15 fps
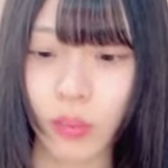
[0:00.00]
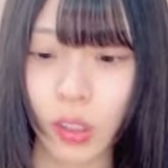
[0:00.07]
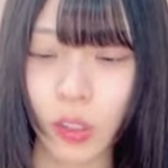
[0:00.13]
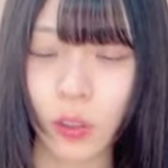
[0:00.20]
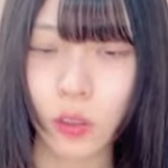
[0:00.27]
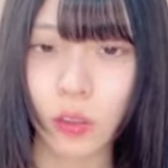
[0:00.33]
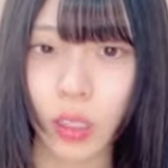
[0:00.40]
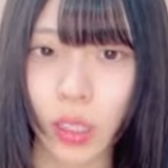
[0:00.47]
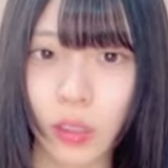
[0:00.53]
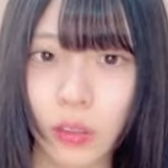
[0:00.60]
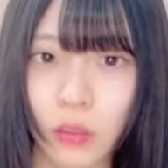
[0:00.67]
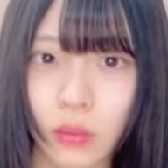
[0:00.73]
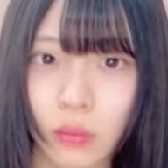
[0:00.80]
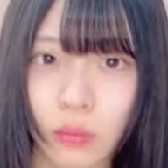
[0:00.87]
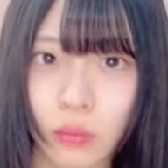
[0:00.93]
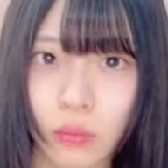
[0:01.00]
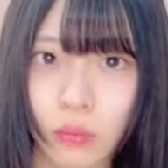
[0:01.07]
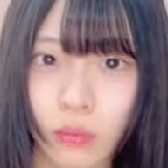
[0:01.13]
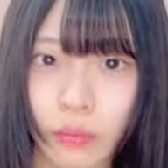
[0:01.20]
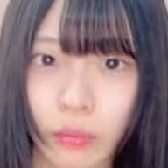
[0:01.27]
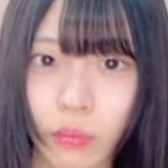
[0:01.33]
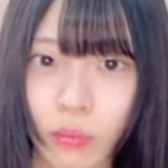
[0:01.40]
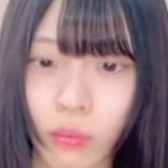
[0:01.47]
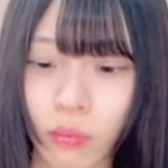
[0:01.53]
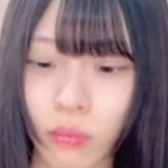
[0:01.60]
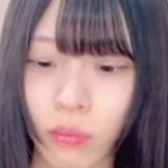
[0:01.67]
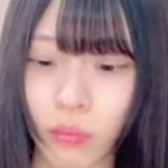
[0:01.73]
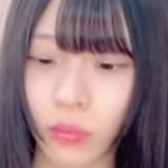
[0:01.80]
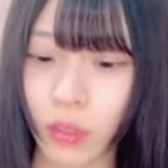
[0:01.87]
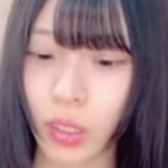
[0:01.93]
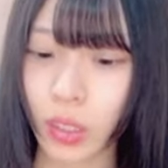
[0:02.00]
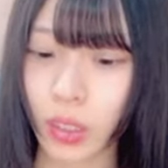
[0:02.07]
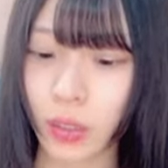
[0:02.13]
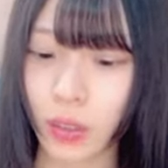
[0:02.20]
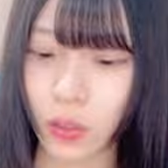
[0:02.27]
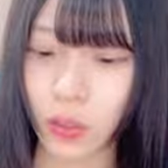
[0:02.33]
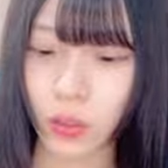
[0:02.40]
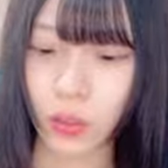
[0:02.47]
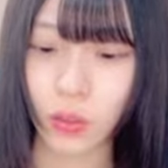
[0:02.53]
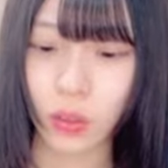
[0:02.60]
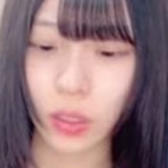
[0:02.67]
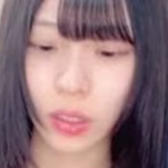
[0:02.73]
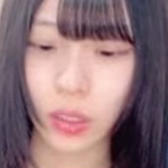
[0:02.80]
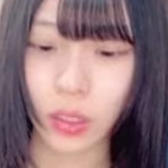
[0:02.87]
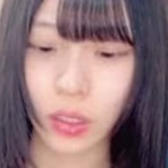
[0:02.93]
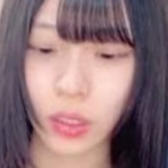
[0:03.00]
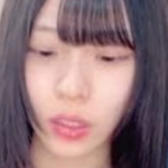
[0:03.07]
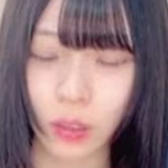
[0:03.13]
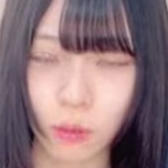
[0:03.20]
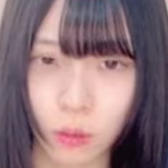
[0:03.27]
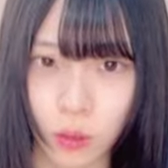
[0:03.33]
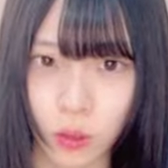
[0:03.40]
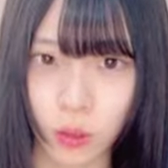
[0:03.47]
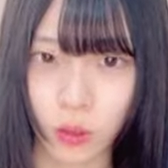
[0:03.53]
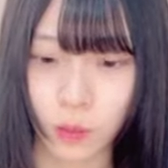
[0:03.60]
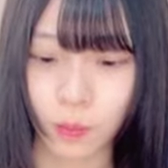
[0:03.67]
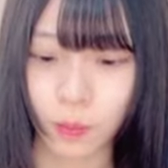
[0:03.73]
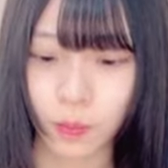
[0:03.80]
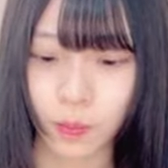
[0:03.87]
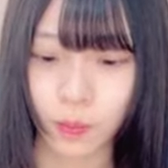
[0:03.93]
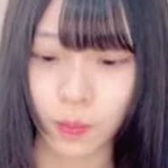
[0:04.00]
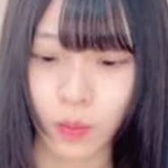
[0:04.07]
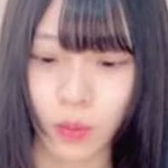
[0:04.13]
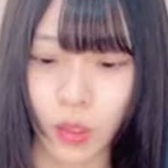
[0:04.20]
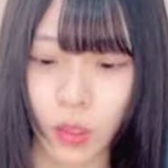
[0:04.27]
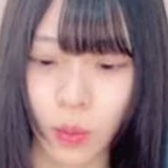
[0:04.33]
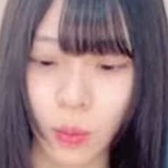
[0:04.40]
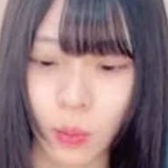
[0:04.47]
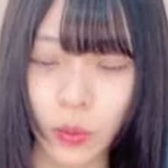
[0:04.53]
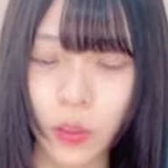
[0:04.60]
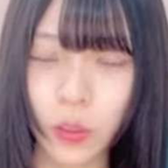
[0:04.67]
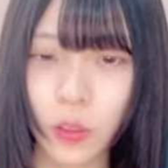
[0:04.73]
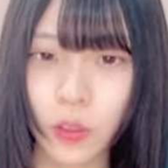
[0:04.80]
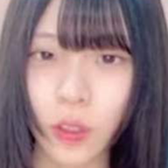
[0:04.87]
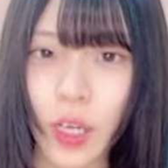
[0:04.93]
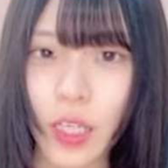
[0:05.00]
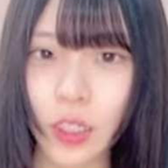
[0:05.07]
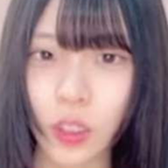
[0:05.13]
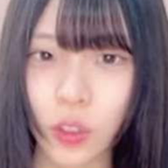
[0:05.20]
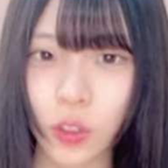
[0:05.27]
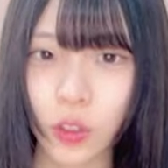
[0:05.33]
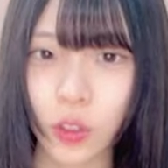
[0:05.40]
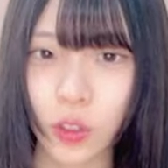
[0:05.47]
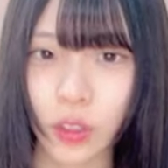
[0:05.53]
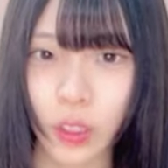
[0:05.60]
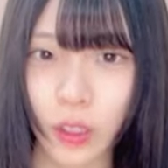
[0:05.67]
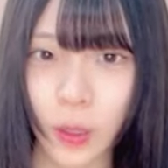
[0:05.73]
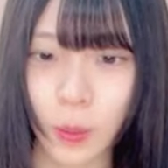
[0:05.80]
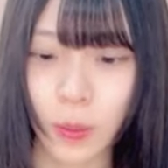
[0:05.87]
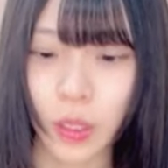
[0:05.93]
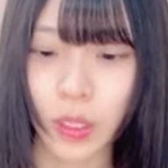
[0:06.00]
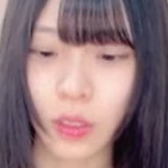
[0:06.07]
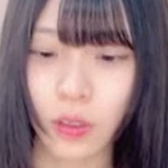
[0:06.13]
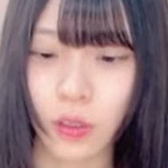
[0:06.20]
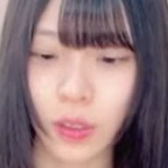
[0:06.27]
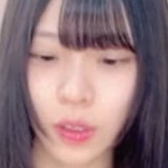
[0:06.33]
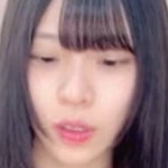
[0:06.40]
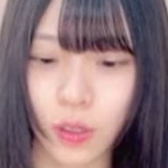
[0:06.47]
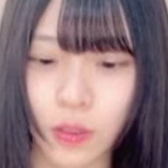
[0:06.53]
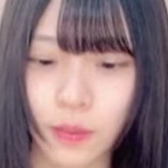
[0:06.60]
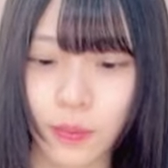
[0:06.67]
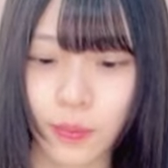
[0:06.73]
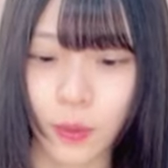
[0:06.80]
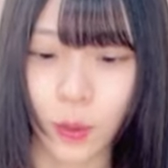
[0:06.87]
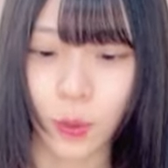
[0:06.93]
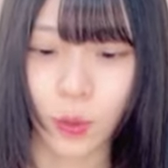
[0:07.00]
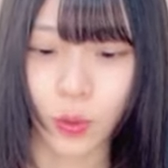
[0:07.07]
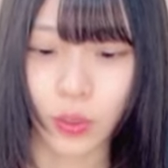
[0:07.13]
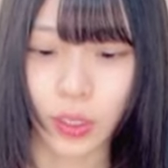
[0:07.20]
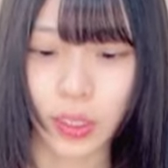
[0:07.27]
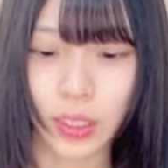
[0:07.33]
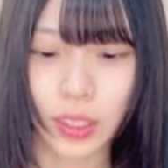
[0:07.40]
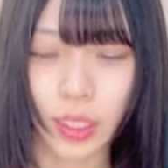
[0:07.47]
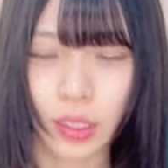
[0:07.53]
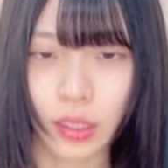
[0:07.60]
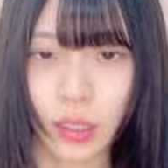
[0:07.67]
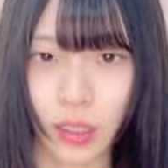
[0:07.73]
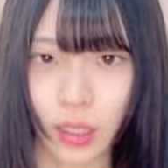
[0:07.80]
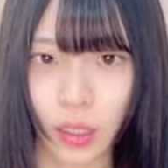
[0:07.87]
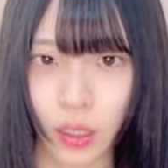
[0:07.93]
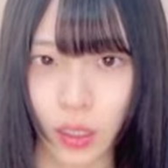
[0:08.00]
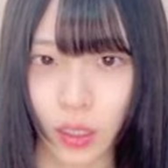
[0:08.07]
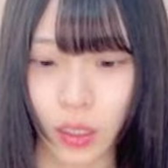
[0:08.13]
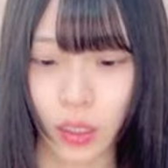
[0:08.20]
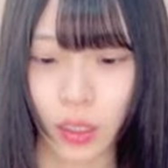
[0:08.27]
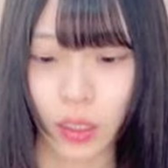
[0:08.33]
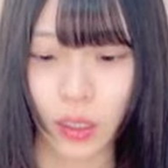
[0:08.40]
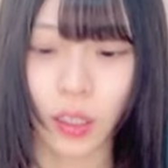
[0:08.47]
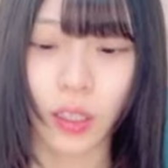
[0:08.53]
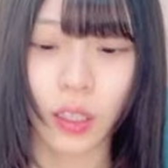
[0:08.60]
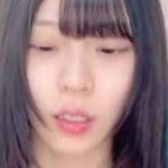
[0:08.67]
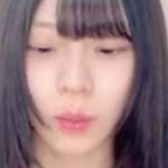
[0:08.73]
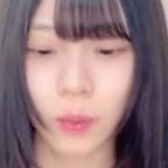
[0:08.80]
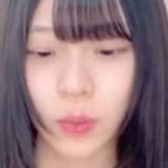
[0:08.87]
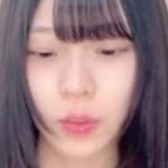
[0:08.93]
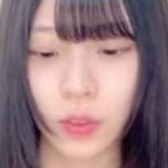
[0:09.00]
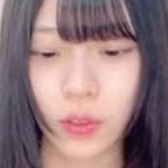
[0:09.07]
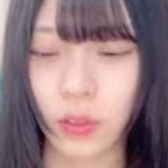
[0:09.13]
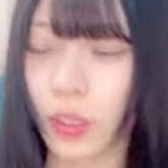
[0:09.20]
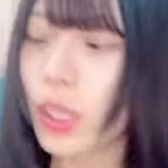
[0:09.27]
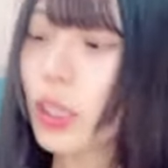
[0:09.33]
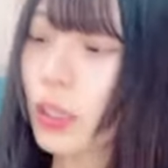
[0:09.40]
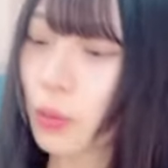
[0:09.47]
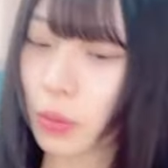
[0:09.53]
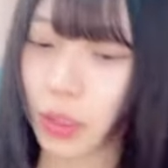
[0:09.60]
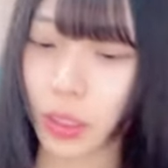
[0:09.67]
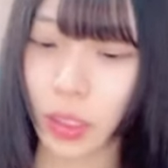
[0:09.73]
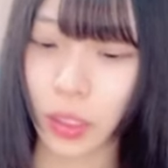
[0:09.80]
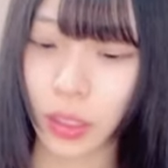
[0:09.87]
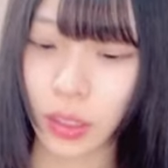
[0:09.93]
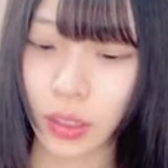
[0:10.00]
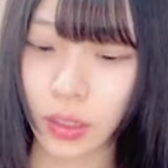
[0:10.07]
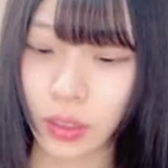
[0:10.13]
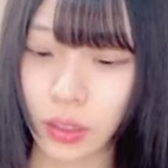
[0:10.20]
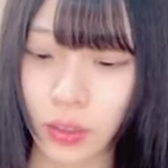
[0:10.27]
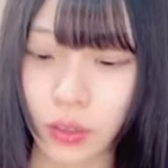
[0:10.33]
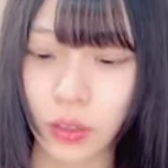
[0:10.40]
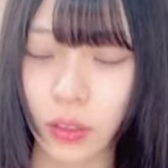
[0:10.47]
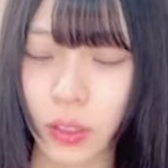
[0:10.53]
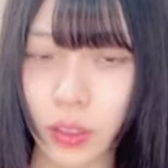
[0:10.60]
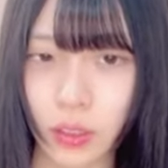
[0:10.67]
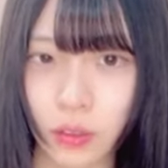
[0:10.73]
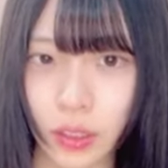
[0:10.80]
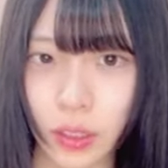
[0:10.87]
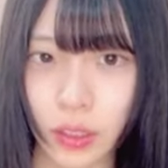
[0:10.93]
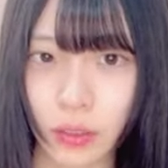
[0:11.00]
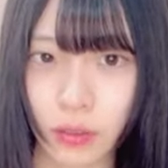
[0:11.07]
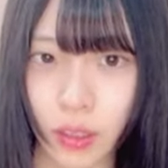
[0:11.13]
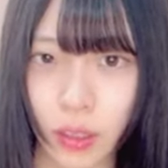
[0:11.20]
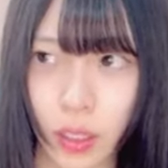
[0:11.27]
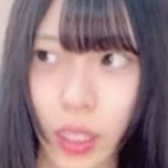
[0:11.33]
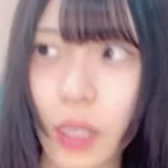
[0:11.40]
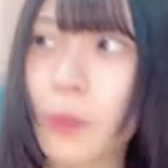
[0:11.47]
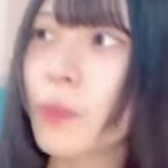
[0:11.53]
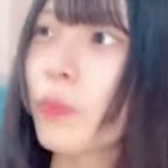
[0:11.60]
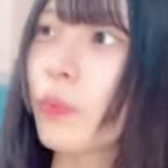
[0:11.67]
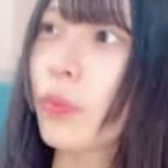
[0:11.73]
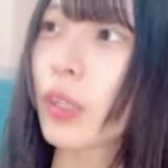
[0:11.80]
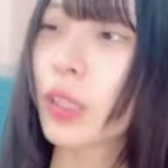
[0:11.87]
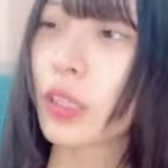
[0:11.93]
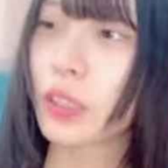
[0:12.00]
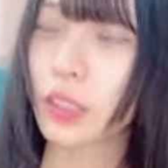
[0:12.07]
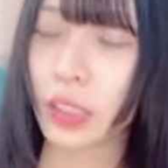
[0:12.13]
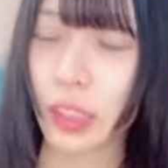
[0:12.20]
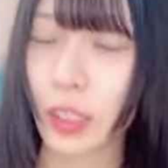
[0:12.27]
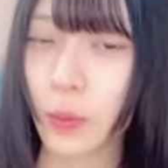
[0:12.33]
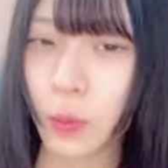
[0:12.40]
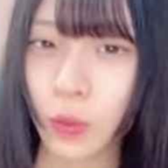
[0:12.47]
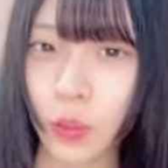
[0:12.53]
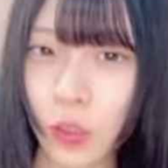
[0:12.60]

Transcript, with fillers: 今日は何作ろうかなでもポトフは作るって決めてるんですよ心に誓っててポトフが食べたいから作るんです私はでじゃがいも